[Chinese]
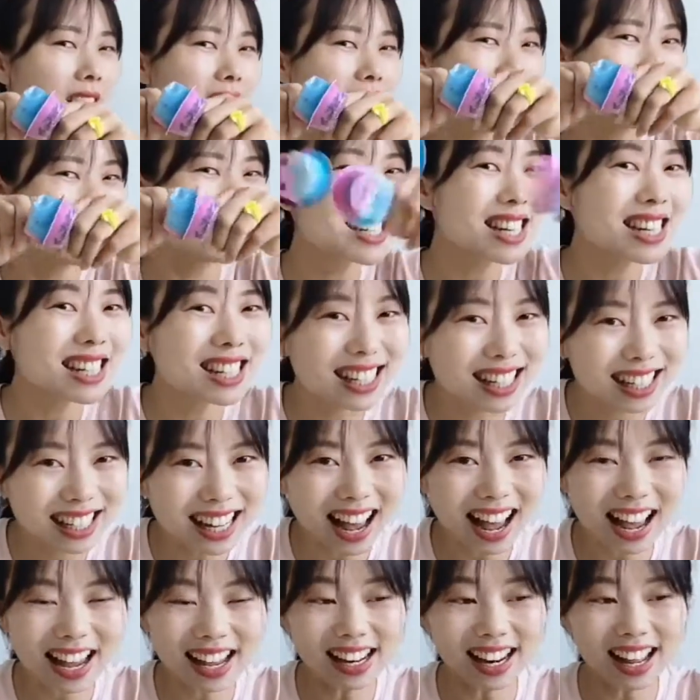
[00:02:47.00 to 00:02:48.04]
扯开
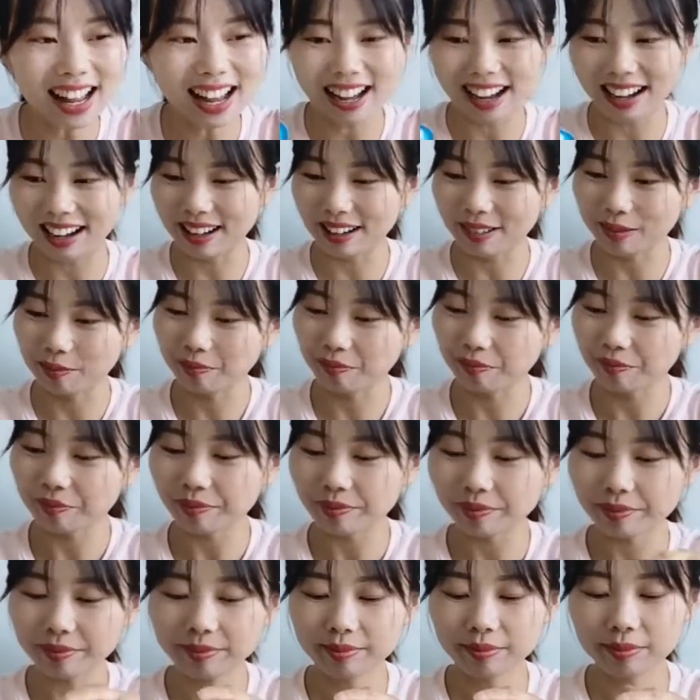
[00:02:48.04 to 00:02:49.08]
了，
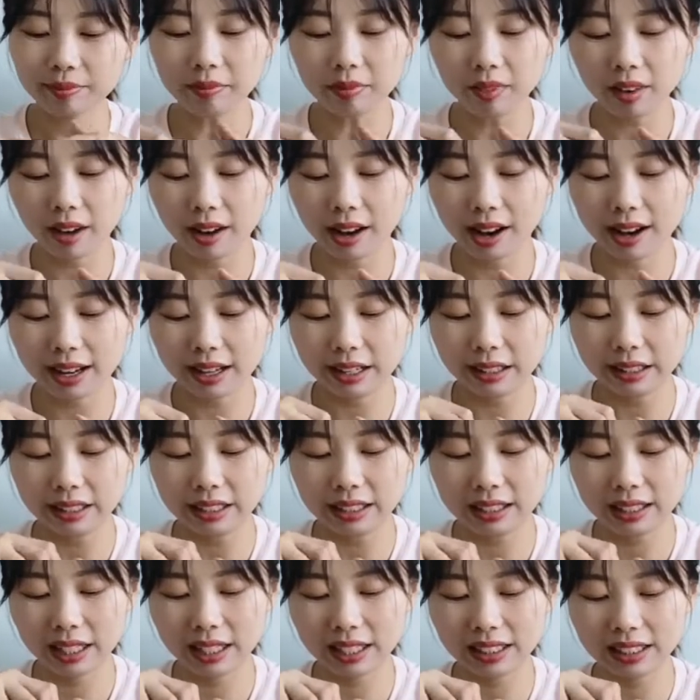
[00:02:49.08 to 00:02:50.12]
哎
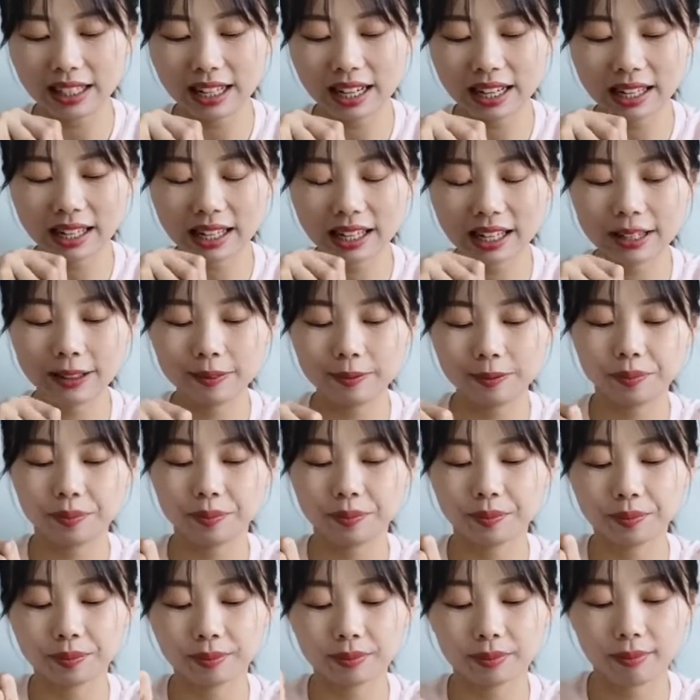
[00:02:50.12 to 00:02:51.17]
呀呀，
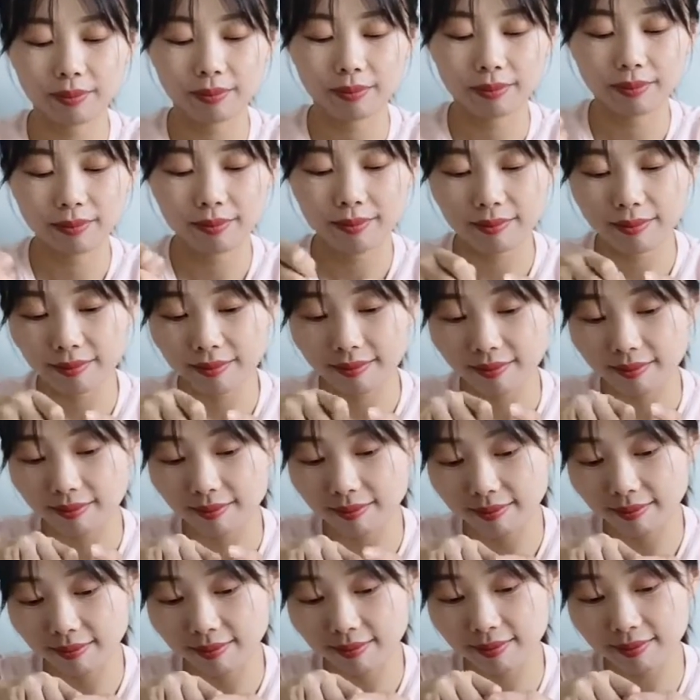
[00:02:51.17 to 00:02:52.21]

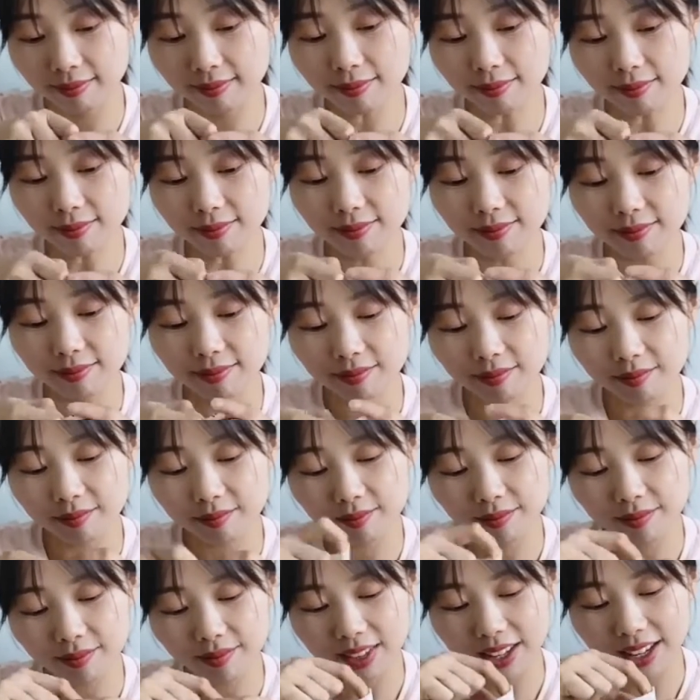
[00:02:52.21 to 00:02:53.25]
嗯，
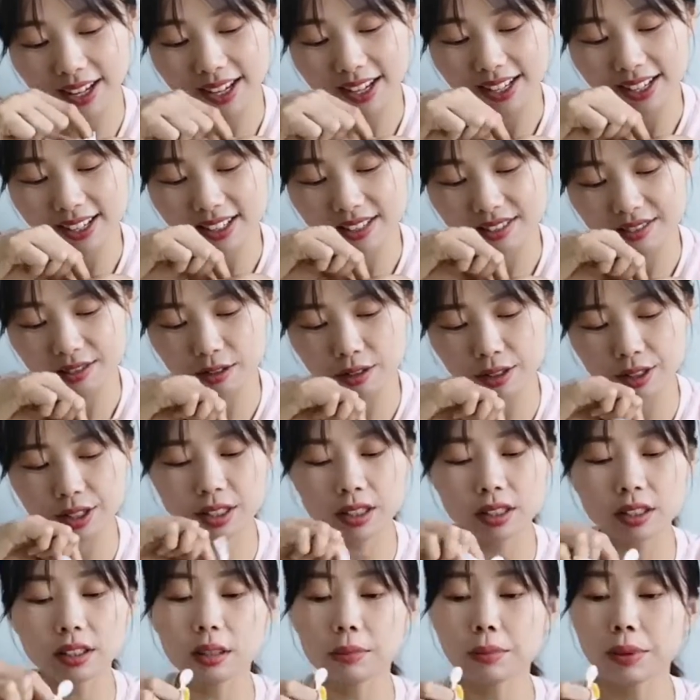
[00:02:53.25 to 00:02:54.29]
这
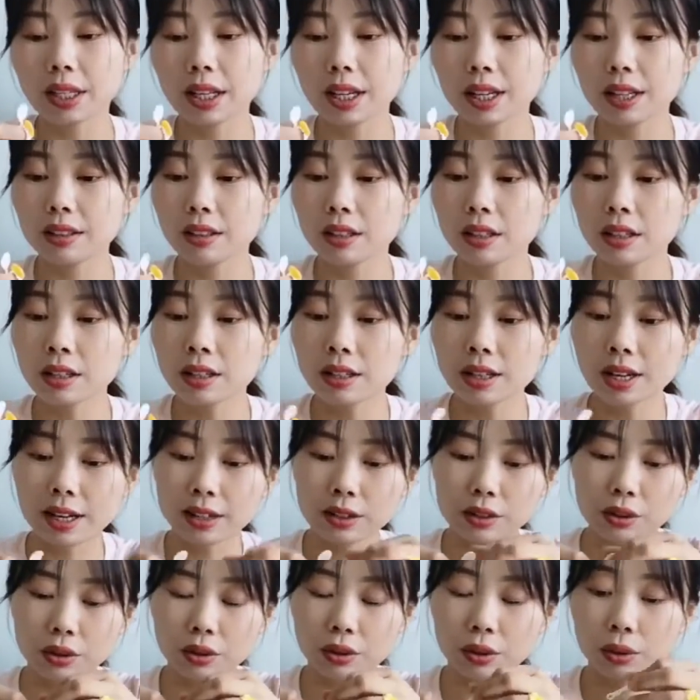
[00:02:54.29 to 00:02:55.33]
个里面依
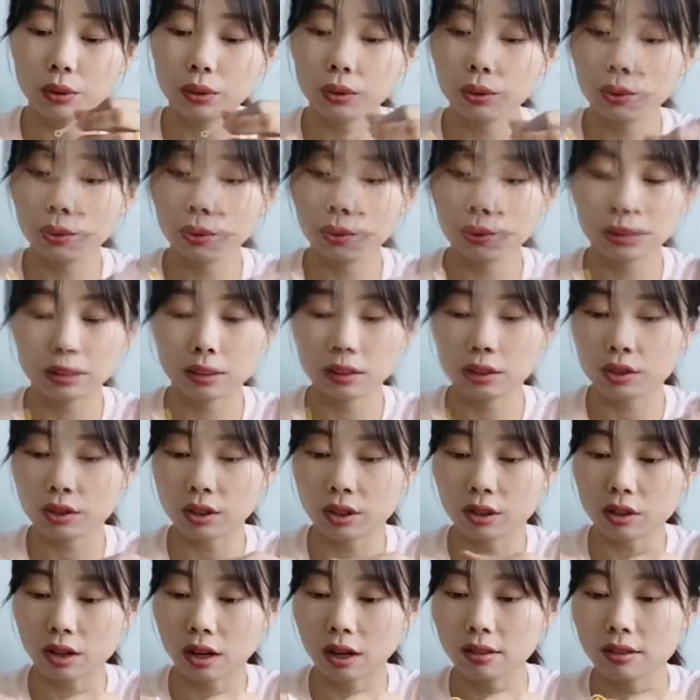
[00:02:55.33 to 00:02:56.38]
然有一个小
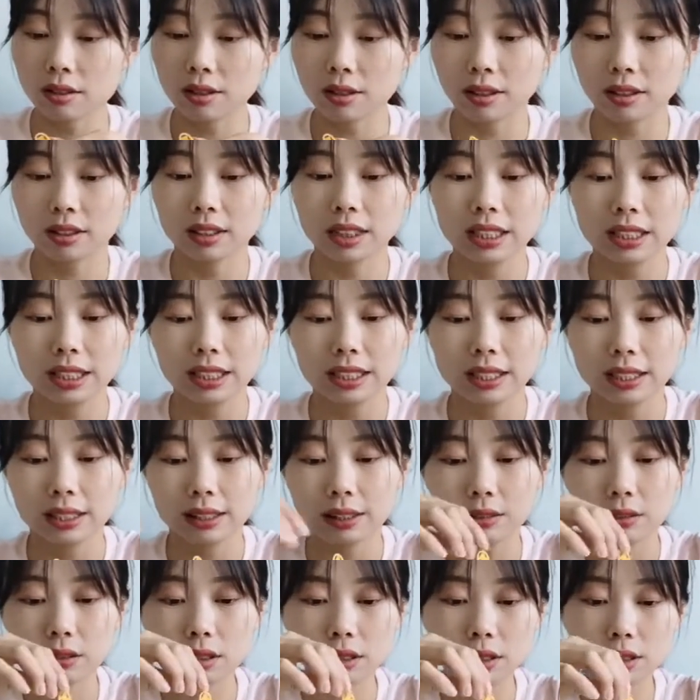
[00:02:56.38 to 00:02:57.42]
勺子，
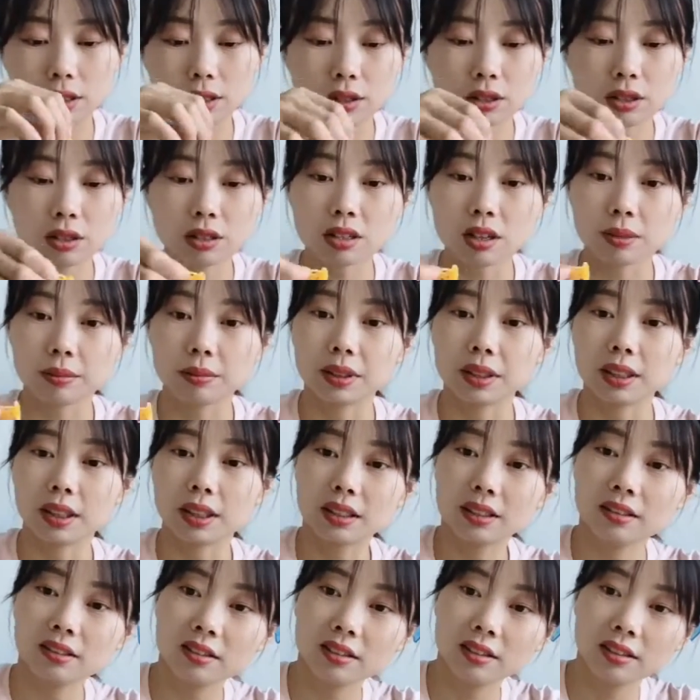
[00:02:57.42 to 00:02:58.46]
这个是什么呢？
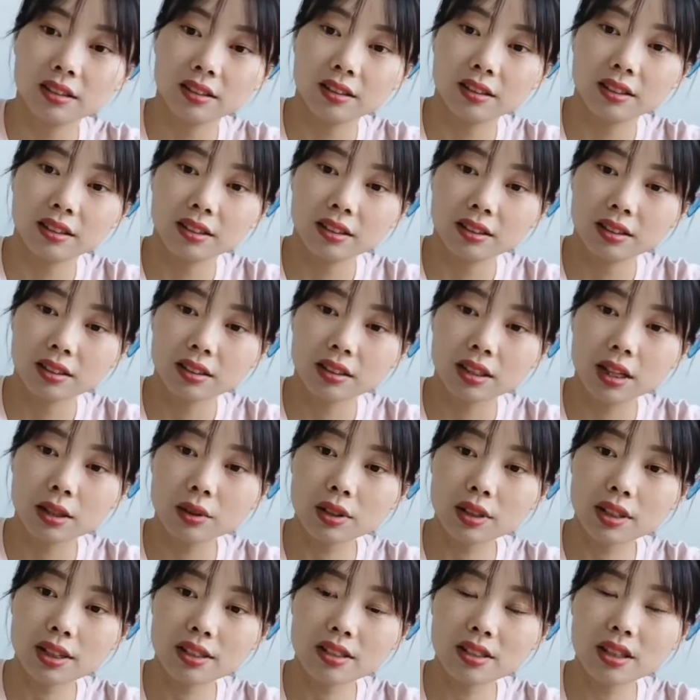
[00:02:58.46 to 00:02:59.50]
感觉
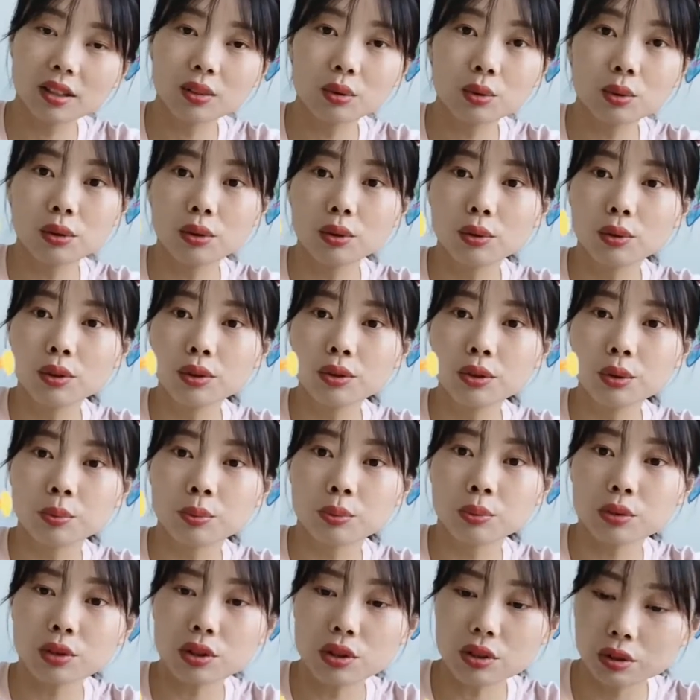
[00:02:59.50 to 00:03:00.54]
它像陀螺，又
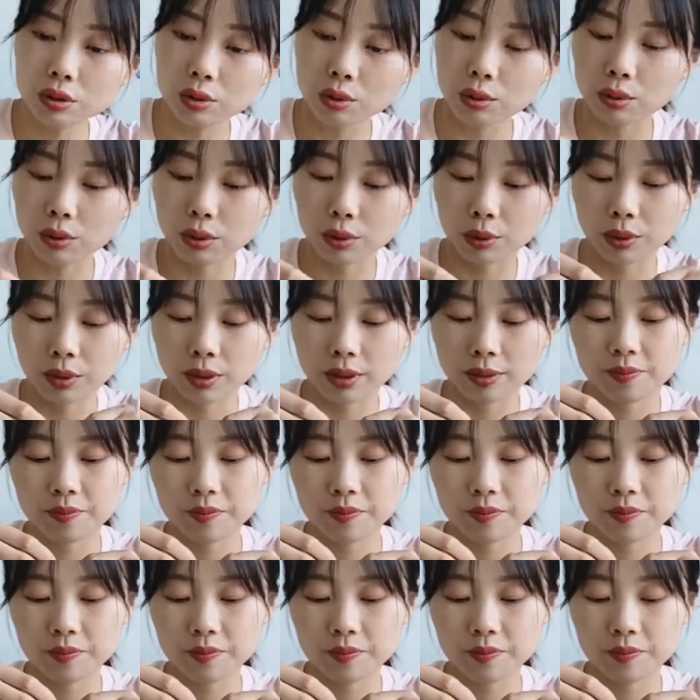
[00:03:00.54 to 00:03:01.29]
不是陀螺。